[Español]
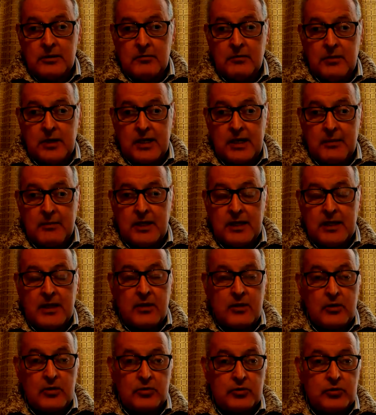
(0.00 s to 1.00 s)
para amar a
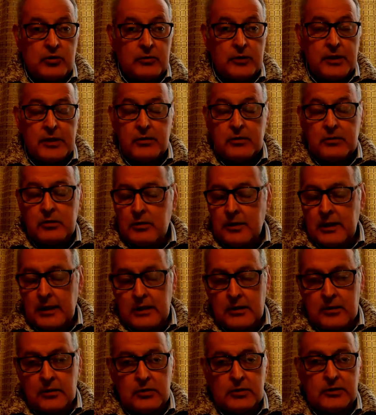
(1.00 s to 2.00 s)
Dios sobre todas
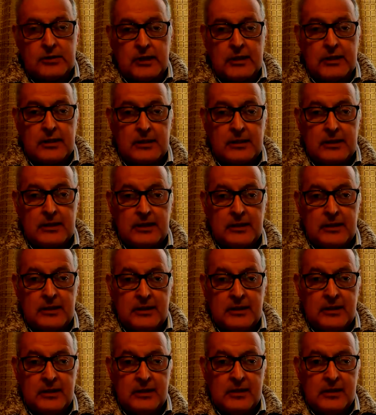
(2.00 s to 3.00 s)
las cosas
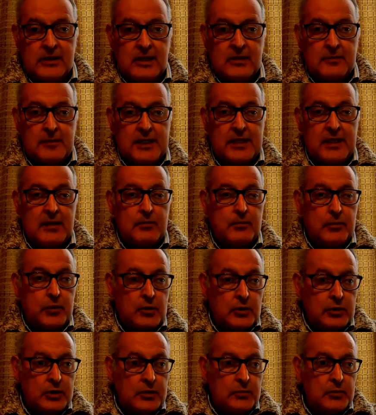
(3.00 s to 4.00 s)
y amar al
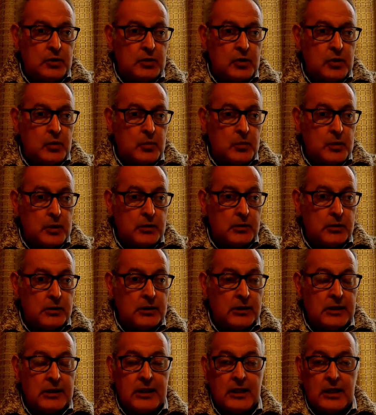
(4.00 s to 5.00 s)
prójimo como
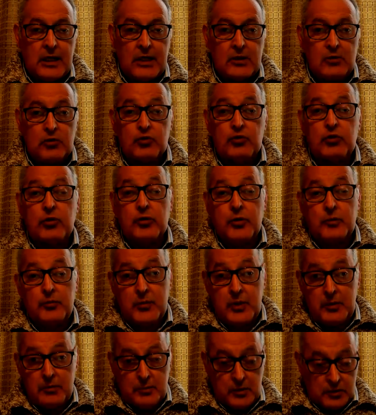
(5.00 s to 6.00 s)
a nosotros
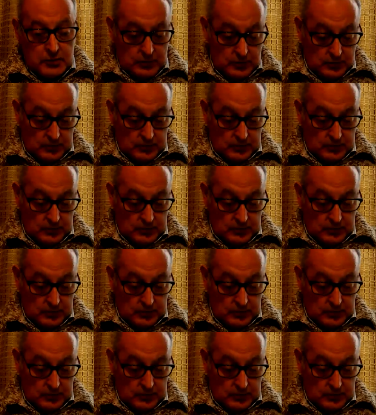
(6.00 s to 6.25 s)
mismos.